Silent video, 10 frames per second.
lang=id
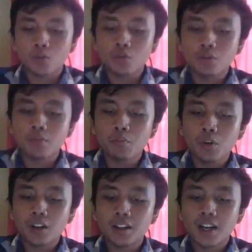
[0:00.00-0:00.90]
untuk
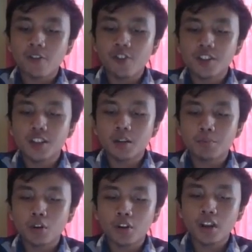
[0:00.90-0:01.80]
membuat grafis dan
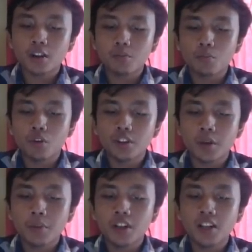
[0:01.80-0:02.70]
proyek
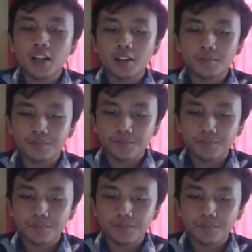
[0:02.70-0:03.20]
multimedia.